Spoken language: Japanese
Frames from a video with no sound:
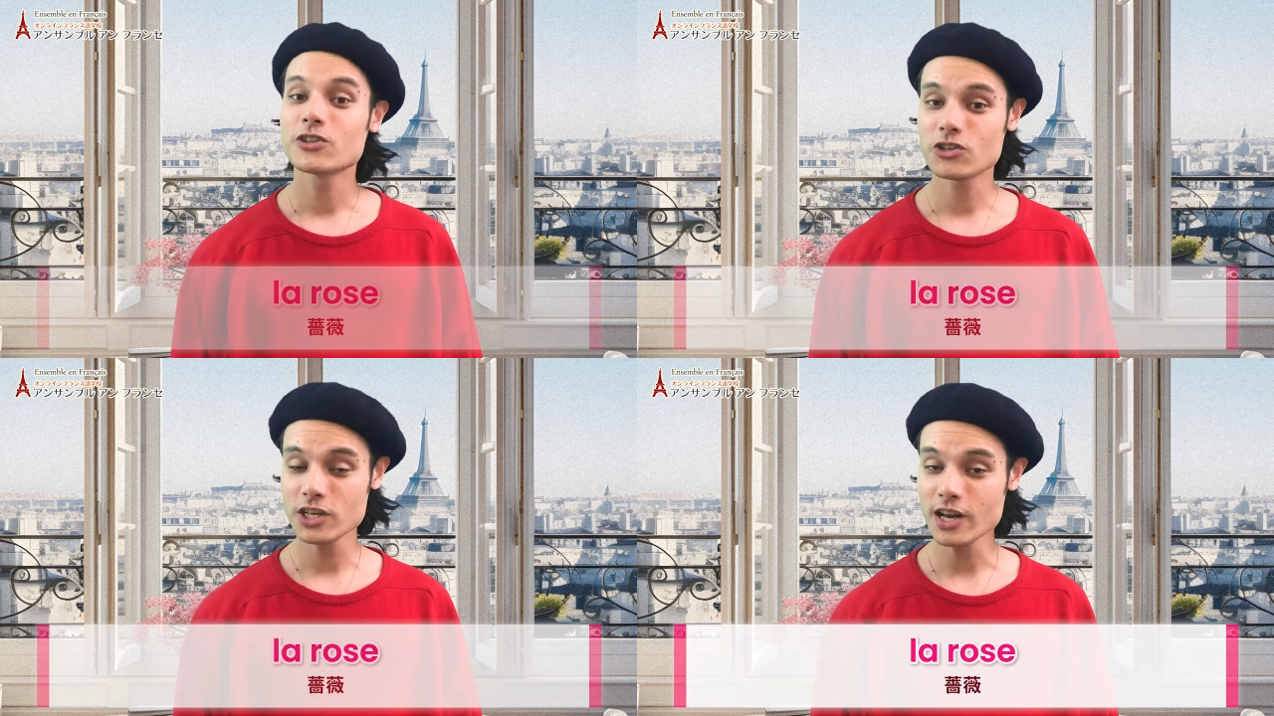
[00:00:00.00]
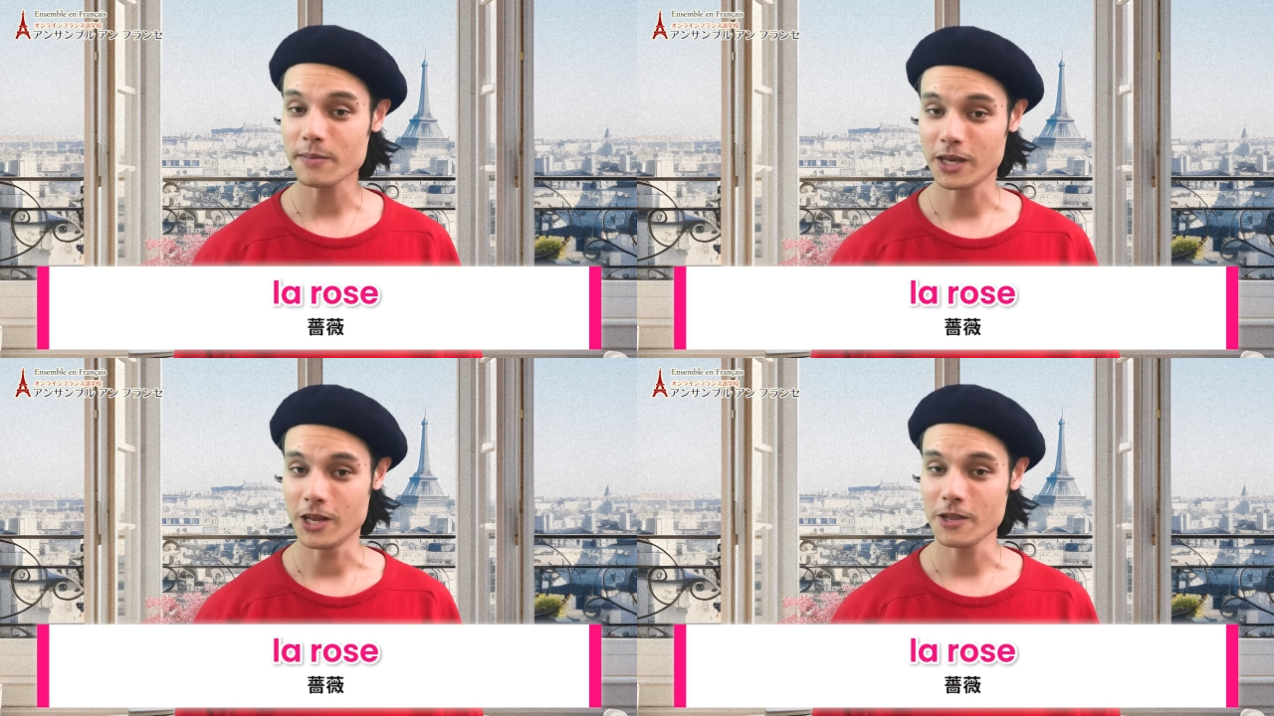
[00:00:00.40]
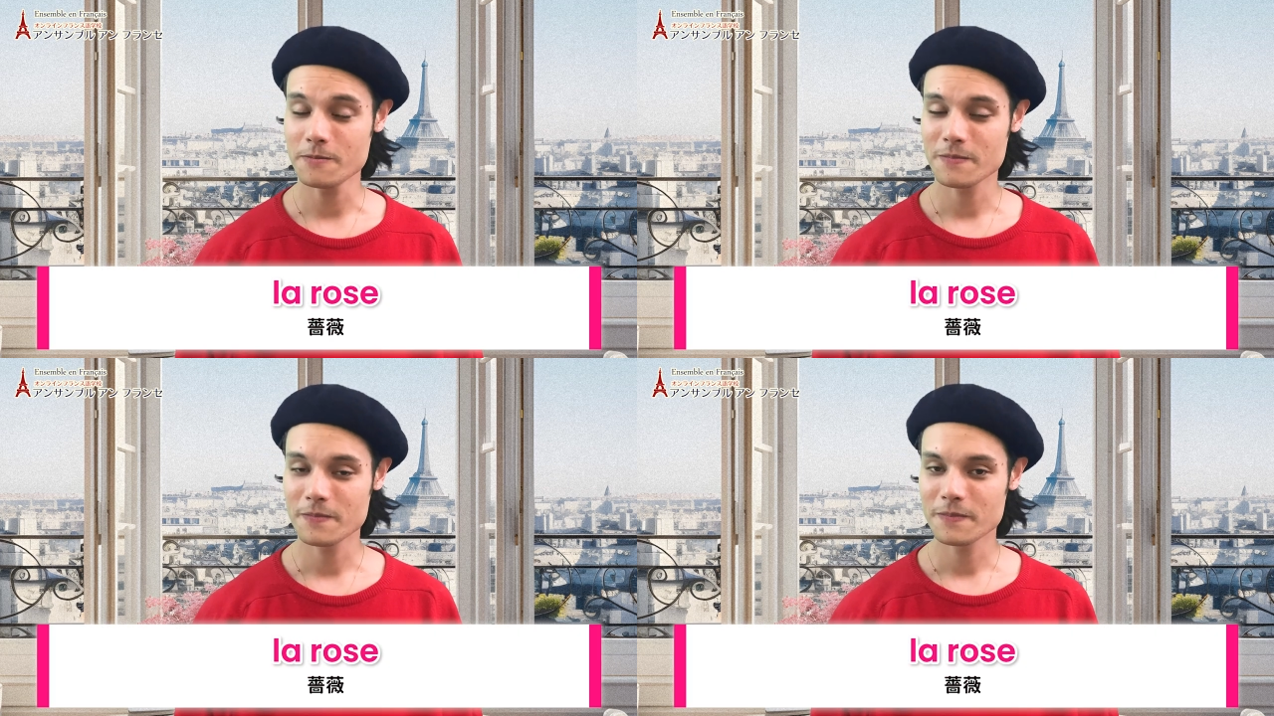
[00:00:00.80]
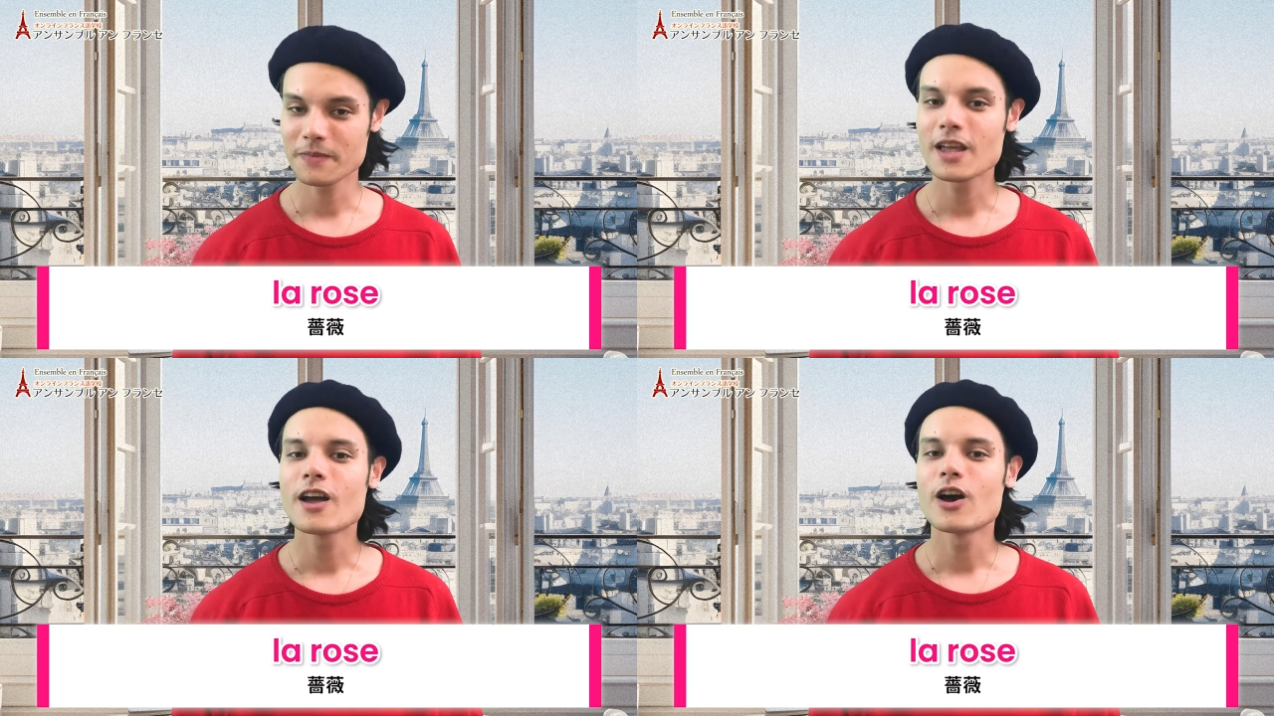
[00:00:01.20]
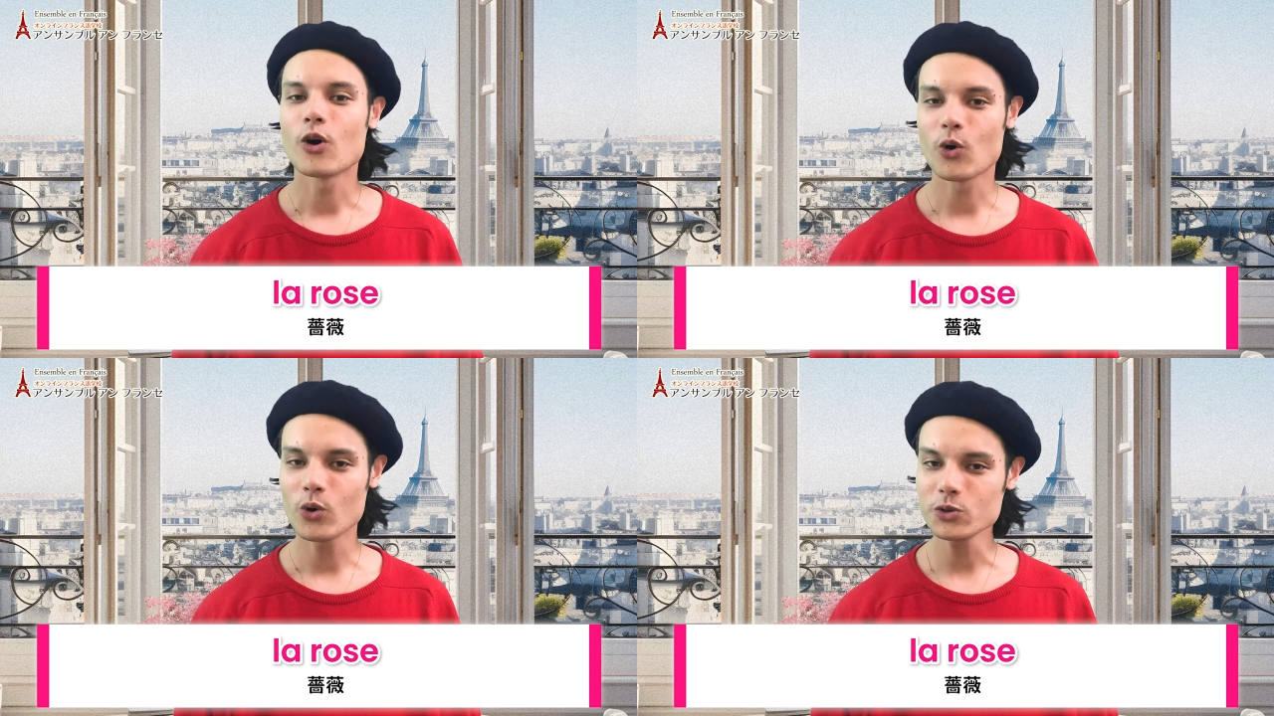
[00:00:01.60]
ちなみに、
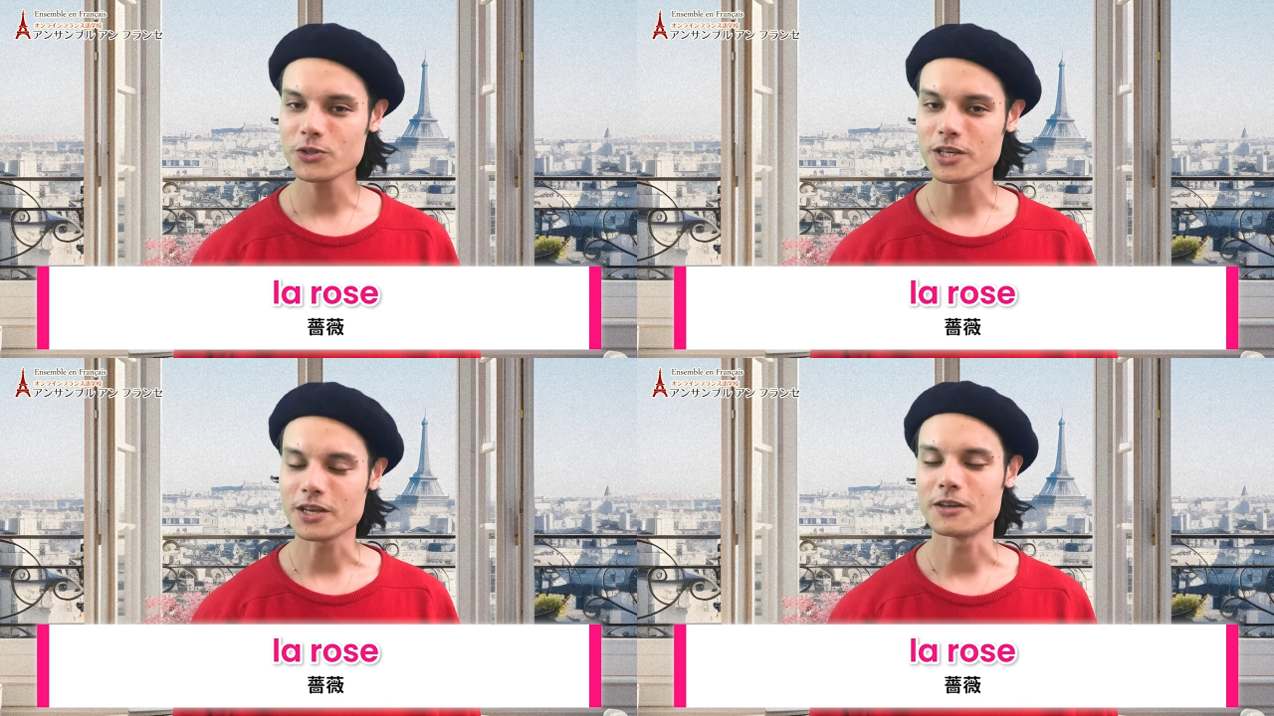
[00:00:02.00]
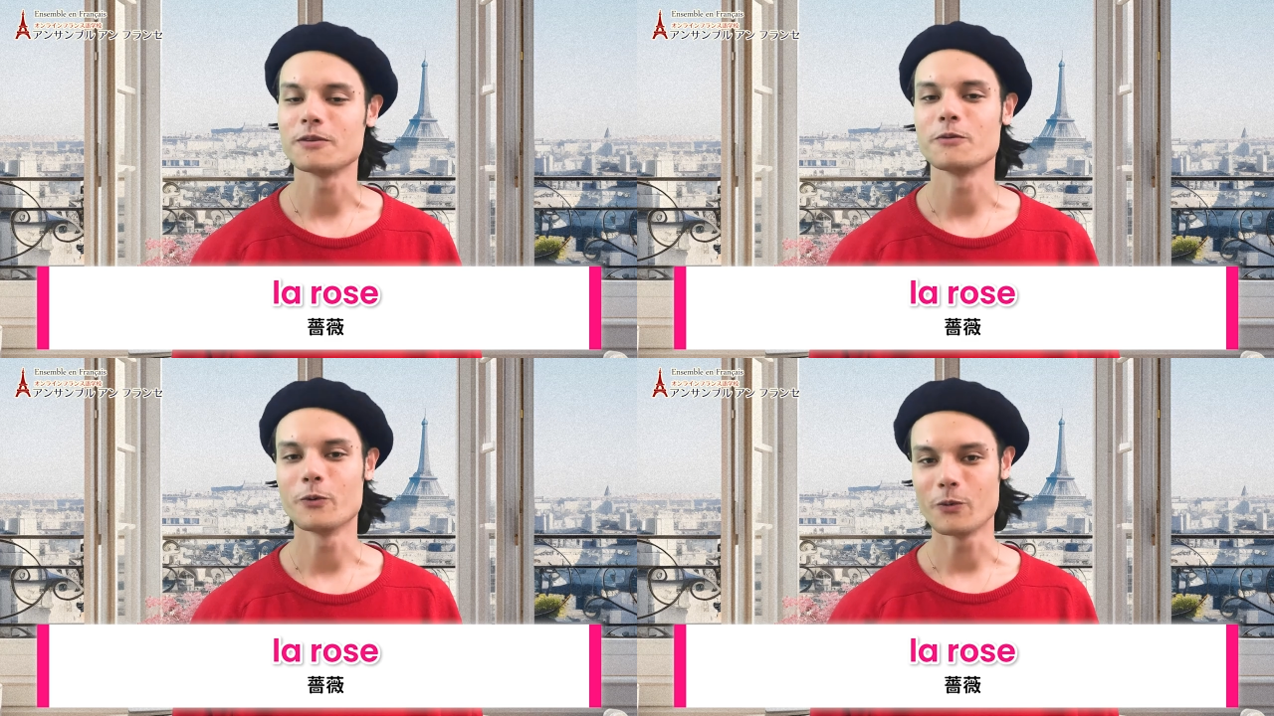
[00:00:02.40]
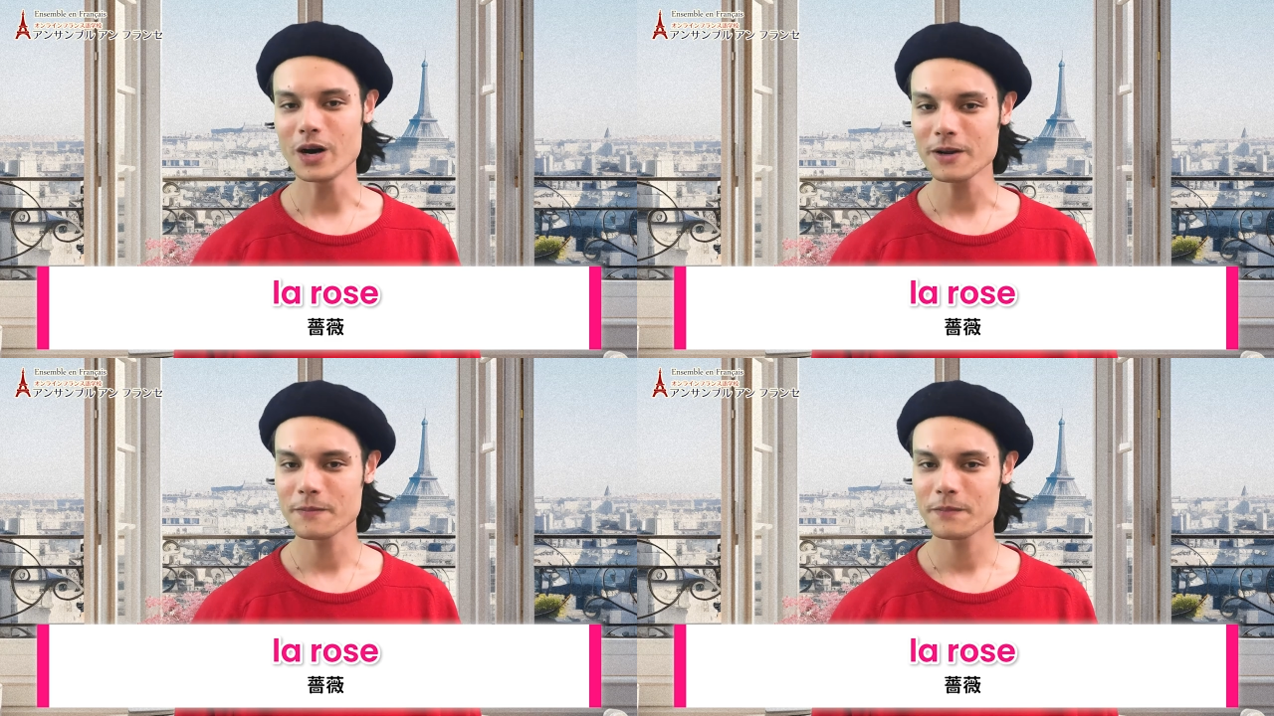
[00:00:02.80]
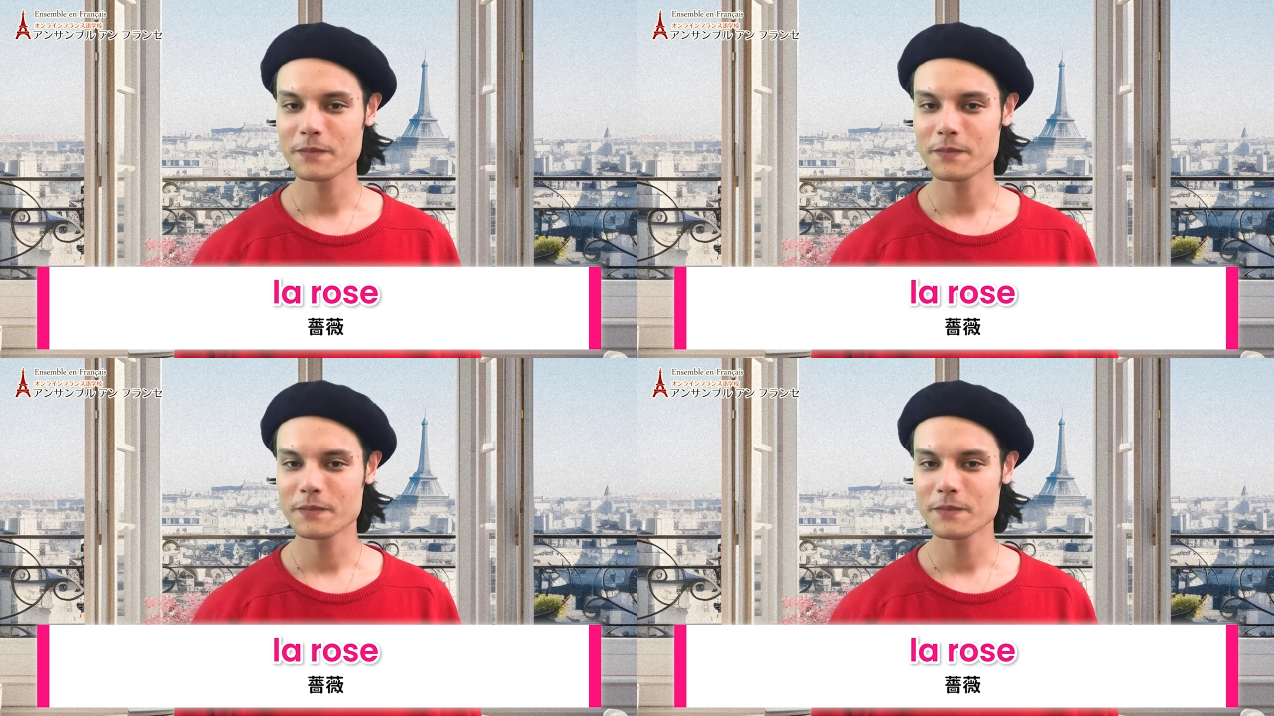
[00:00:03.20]
r o s は